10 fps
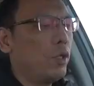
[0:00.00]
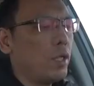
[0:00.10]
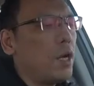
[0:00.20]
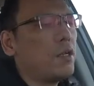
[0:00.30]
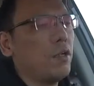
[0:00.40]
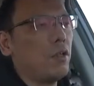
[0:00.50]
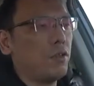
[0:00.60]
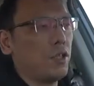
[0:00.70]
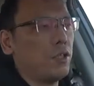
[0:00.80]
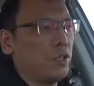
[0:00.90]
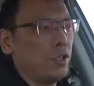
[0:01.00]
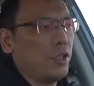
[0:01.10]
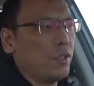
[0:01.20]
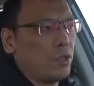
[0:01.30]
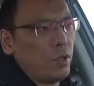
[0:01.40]
干扰到这个车
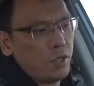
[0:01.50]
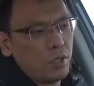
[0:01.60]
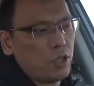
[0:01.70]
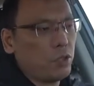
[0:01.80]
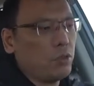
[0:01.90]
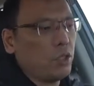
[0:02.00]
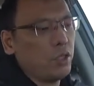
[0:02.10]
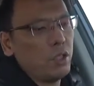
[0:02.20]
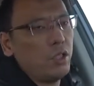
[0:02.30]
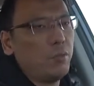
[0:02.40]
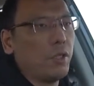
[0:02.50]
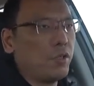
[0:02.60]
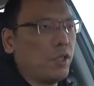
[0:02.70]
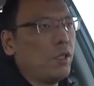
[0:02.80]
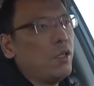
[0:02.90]
型在转向时候整体的一个表
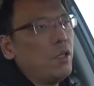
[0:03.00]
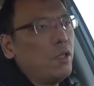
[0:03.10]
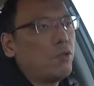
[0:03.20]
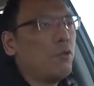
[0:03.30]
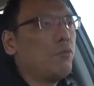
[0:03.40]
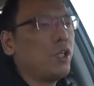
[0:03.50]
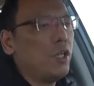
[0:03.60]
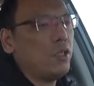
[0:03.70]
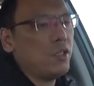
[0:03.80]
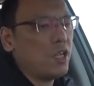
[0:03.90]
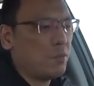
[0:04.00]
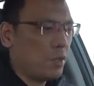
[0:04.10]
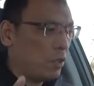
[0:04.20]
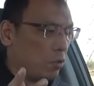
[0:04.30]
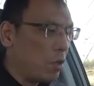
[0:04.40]
现。所以目前以 E S
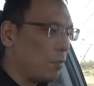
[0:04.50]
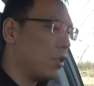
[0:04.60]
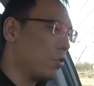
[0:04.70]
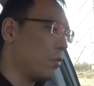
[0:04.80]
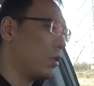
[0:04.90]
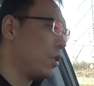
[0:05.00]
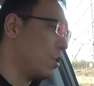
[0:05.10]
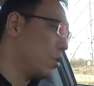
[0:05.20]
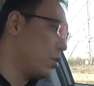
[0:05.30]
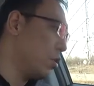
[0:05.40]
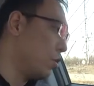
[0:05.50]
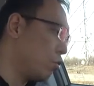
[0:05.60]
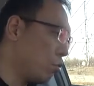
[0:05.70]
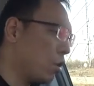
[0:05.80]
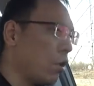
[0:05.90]
P 关闭的情况下，这个车型
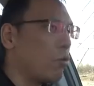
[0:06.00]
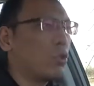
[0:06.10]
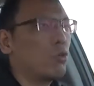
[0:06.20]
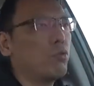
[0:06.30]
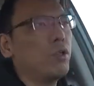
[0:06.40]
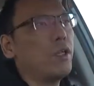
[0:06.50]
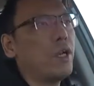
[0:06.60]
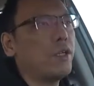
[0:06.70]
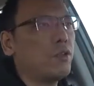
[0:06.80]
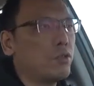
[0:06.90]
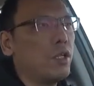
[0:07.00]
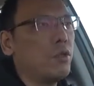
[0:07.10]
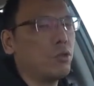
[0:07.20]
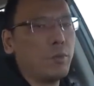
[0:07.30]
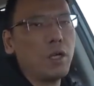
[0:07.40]
最高车速应该也就是在
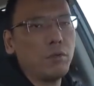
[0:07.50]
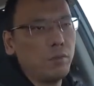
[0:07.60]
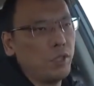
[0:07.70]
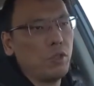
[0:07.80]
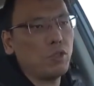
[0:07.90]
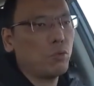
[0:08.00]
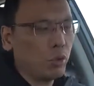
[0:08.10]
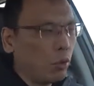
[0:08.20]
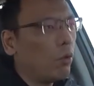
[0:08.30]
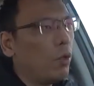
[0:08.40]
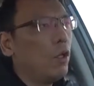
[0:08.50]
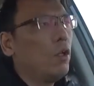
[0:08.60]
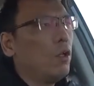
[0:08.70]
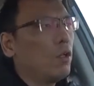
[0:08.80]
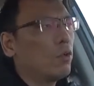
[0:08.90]
六十八公里每小时左右。
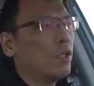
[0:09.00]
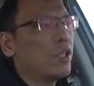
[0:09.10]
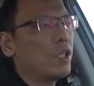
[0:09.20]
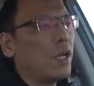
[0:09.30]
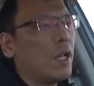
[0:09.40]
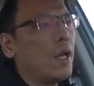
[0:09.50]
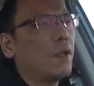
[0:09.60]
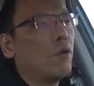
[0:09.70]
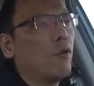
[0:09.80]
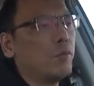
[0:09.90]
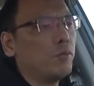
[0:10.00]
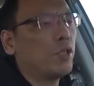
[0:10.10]
所以接下来呢，我们不